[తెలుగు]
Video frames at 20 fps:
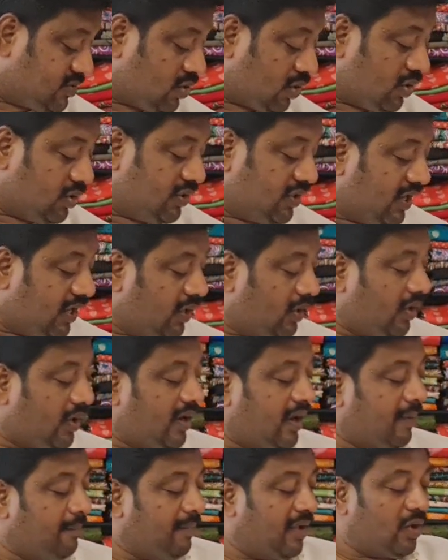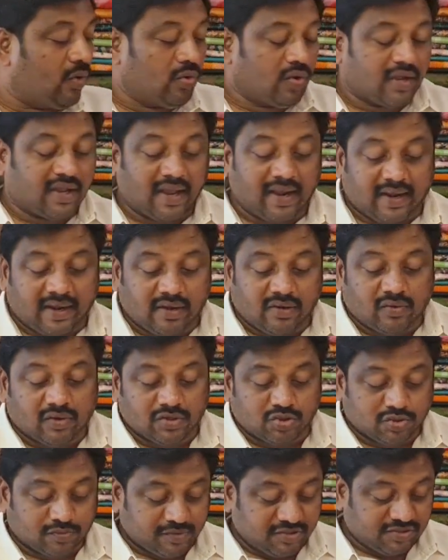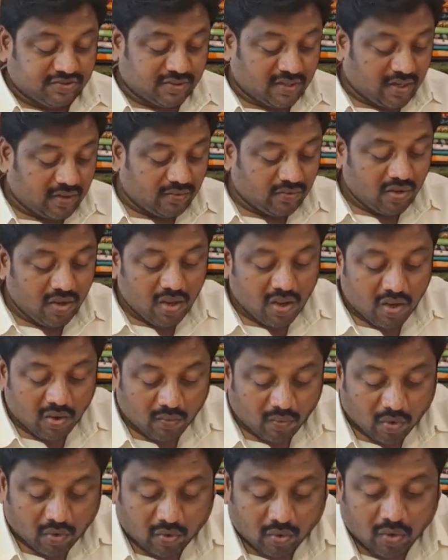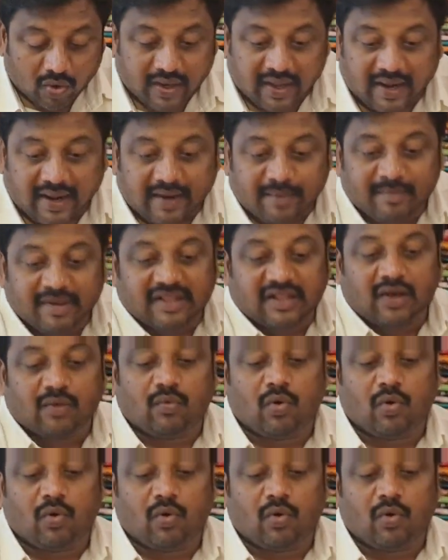సో దీంట్లోనే మెరూన్ కలర్ని కూడా చూపిస్తున్నాను ఒక్కో కలర్ మీద